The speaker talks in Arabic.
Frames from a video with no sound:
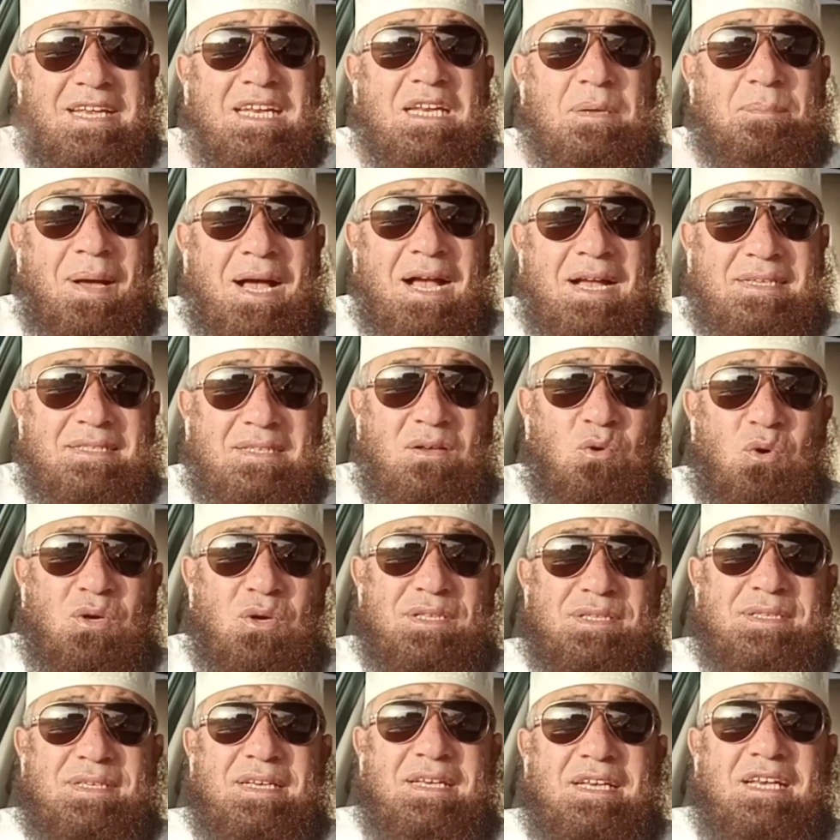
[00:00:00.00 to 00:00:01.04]
اللي معاك
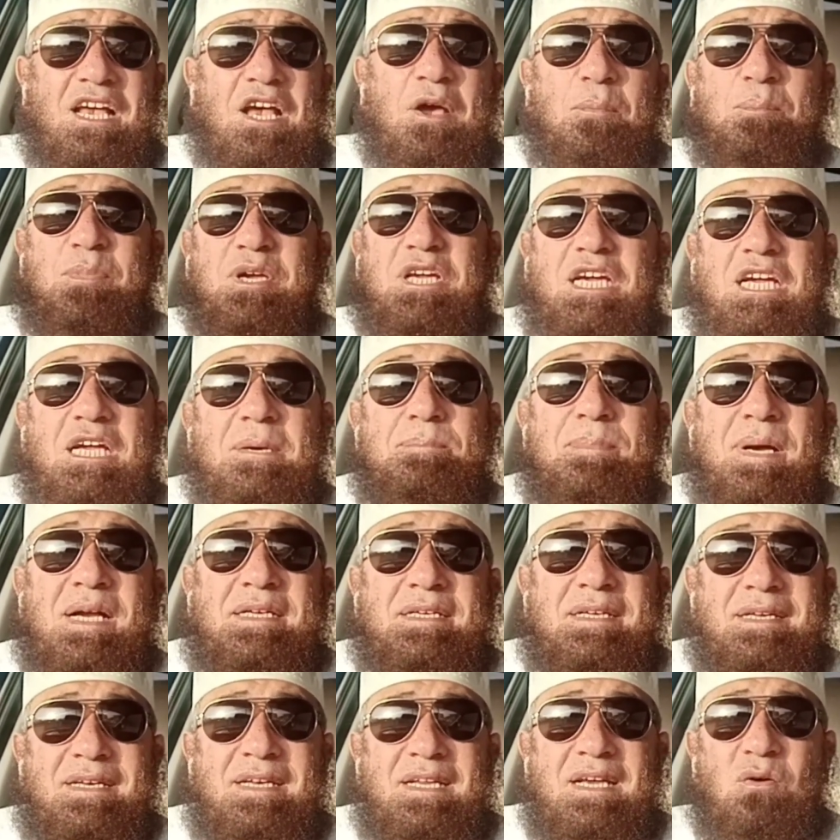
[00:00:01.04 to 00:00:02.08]
دوت
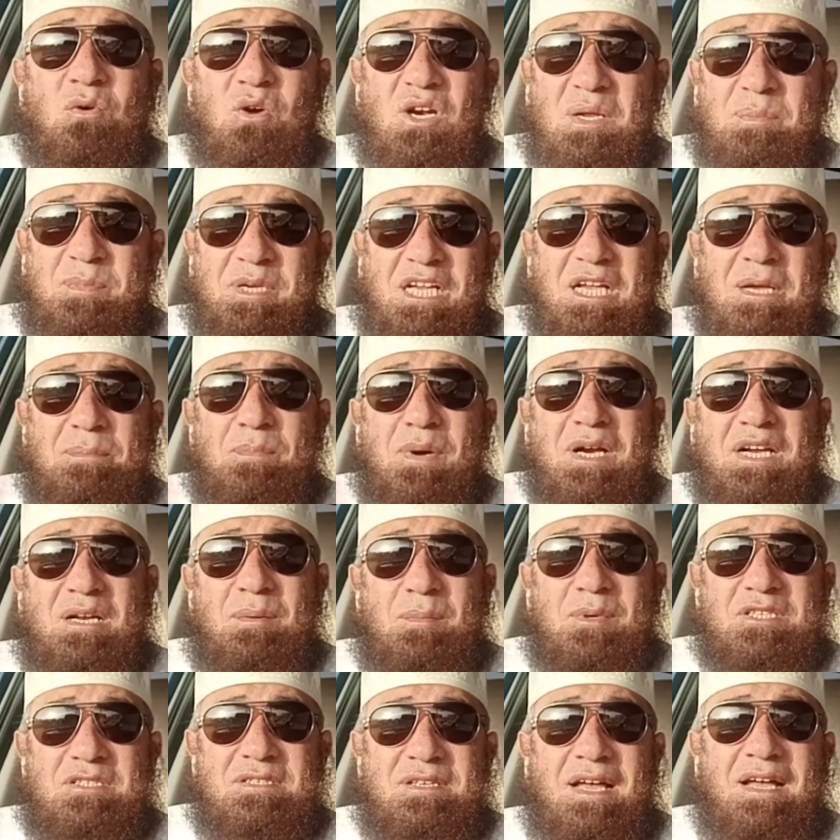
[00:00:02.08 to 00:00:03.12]
بيحبك لله ولا
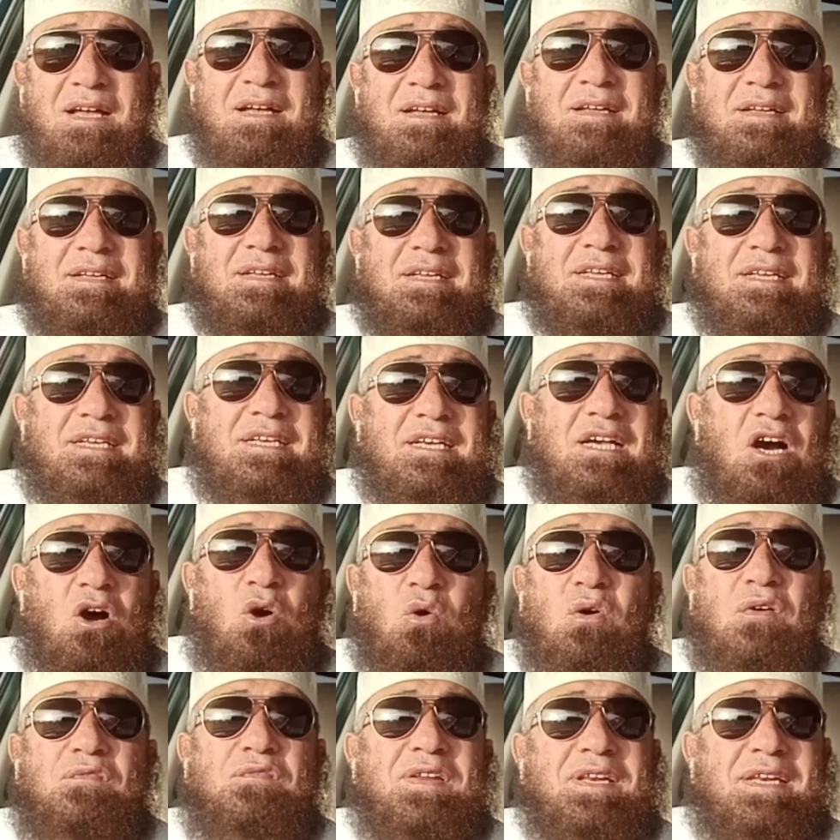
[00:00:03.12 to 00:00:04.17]
بيحبك لمصلحه
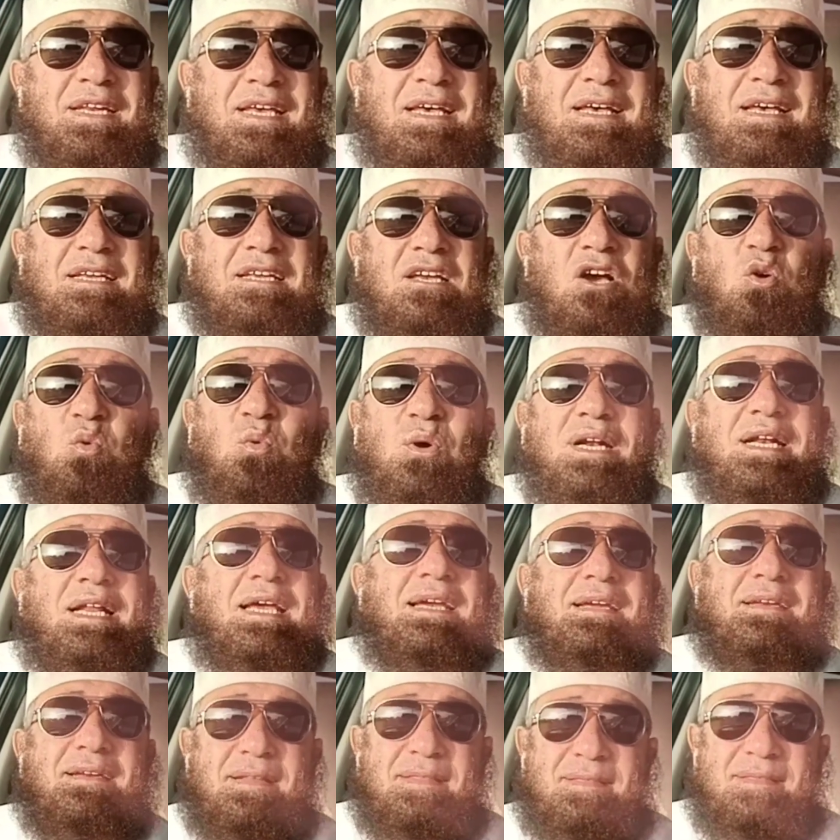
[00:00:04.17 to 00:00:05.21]
هو في النهاية هو
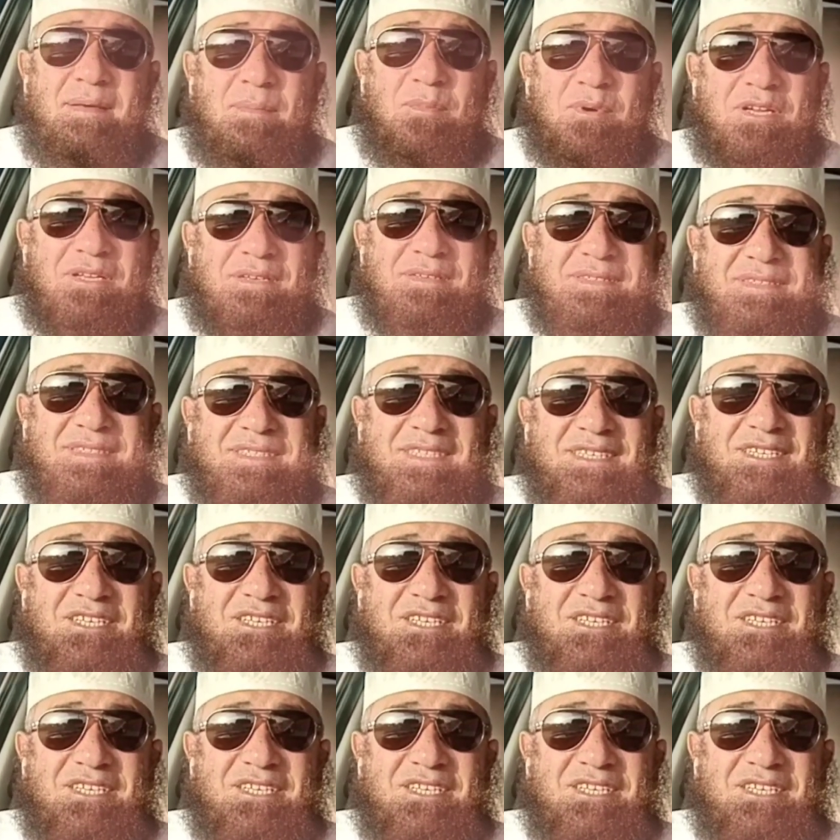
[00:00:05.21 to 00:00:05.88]
اللي هيجني الثمرة